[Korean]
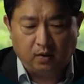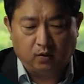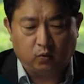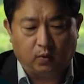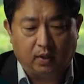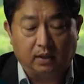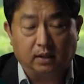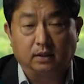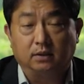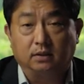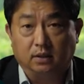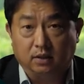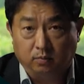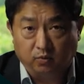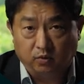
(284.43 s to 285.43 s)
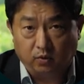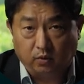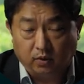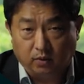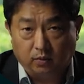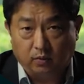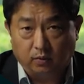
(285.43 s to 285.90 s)
또 하나는
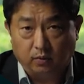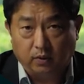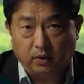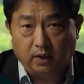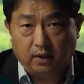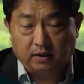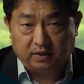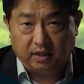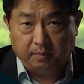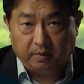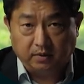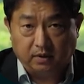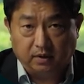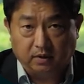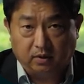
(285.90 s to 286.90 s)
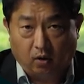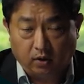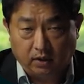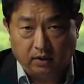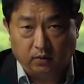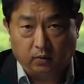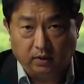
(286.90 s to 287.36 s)
의무론이고 세 번째는
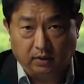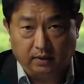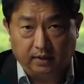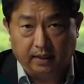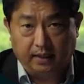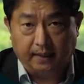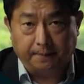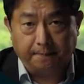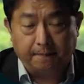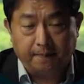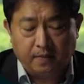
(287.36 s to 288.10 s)
덕이론인데